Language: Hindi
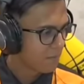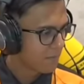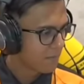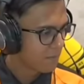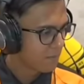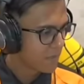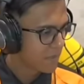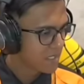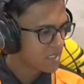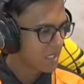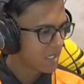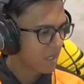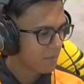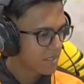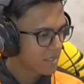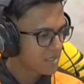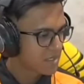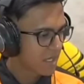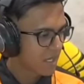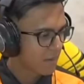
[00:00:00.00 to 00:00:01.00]
बी जी एम
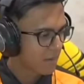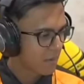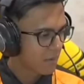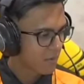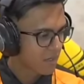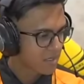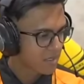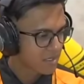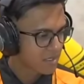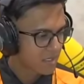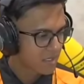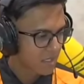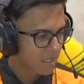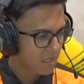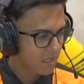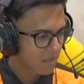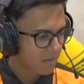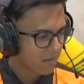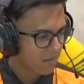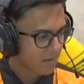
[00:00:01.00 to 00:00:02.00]
एस के लिए मेरे को रेस्ट दिया है
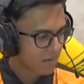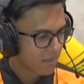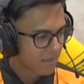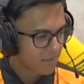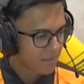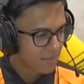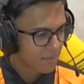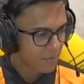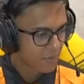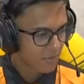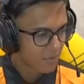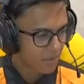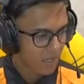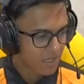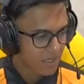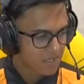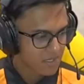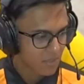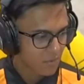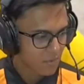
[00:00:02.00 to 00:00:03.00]
तो
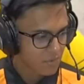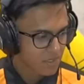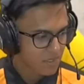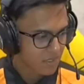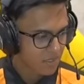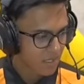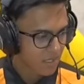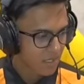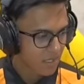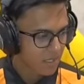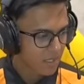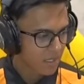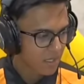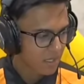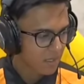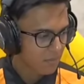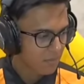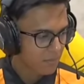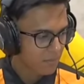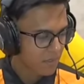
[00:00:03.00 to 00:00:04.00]
ऐसा हो सकता है कि
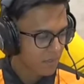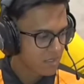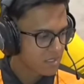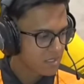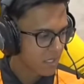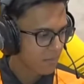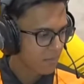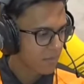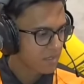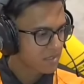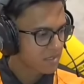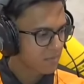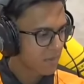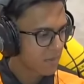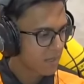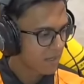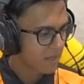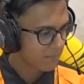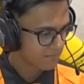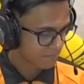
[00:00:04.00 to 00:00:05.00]
बी जी एम एस
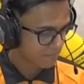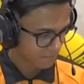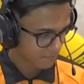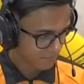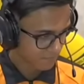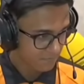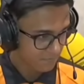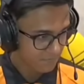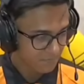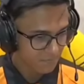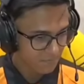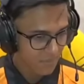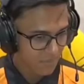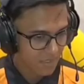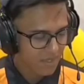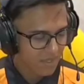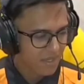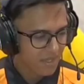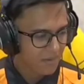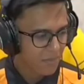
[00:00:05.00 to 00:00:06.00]
में
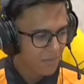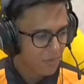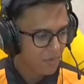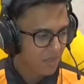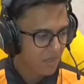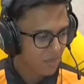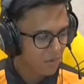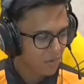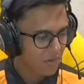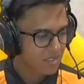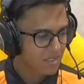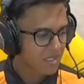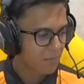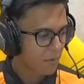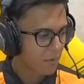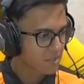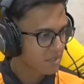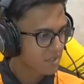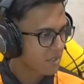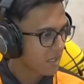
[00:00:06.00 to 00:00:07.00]
अगर मेरे को कहीं और से
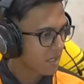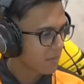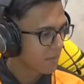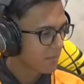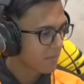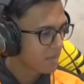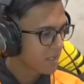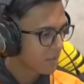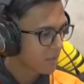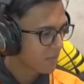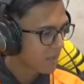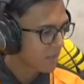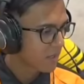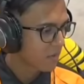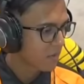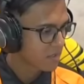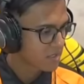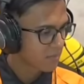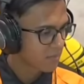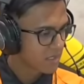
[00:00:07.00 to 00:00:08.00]
अपॉर्चुनिटी मिलती है तो मैं कहीं
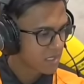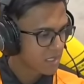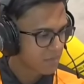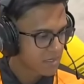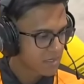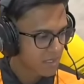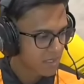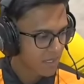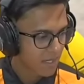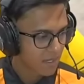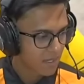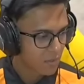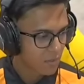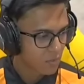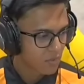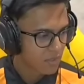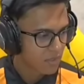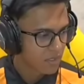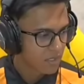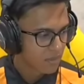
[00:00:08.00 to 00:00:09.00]
और से बी जी एम एस खेल लूँ
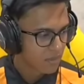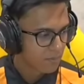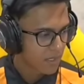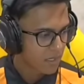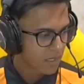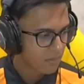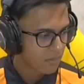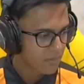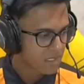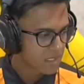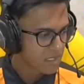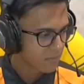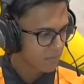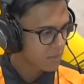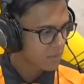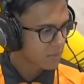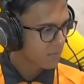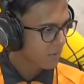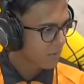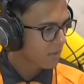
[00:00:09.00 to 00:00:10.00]
बाकी बी जी एम एस
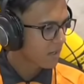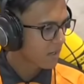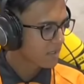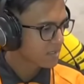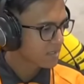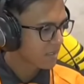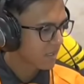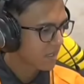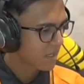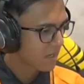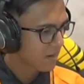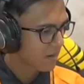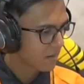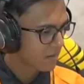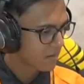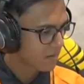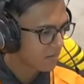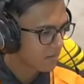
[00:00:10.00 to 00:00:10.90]
तो मैं गॉडलेक से नहीं खेल रहा